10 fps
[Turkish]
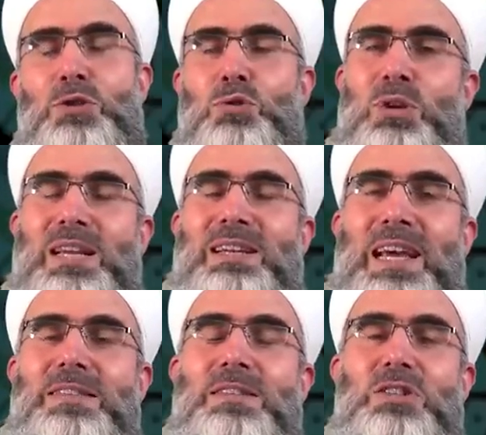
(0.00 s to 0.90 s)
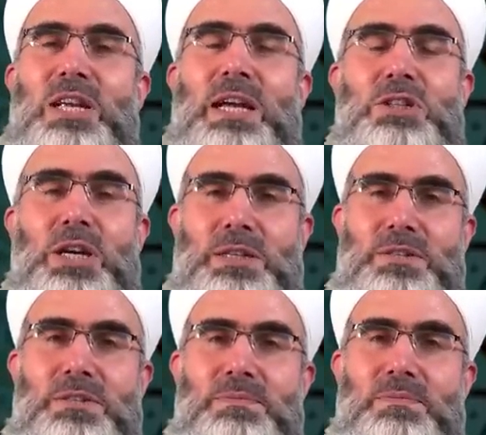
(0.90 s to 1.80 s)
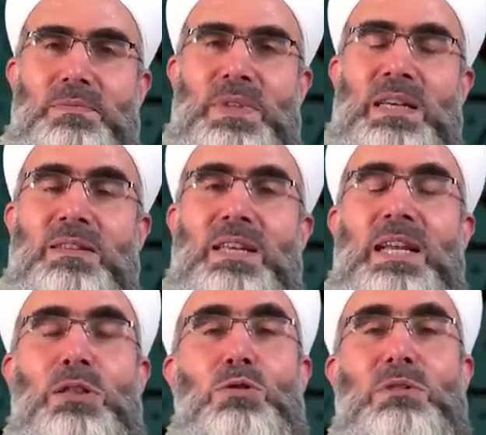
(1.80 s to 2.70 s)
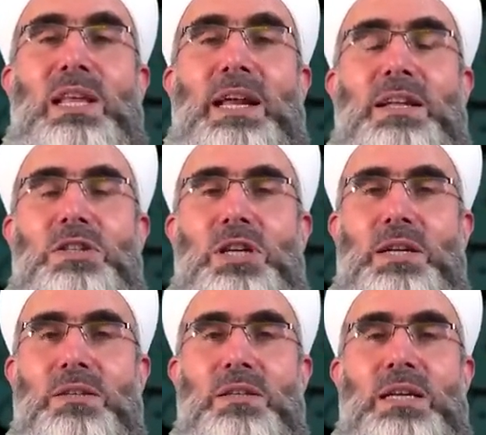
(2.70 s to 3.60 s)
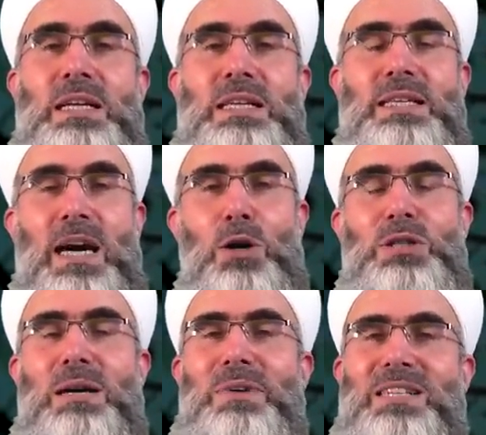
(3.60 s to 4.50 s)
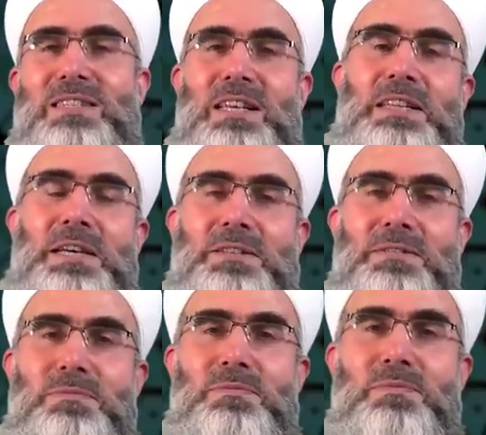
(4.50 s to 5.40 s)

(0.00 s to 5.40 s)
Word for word: Sürekli endişe yaşar. Tereddütler yaşar. Ya ödemezse der.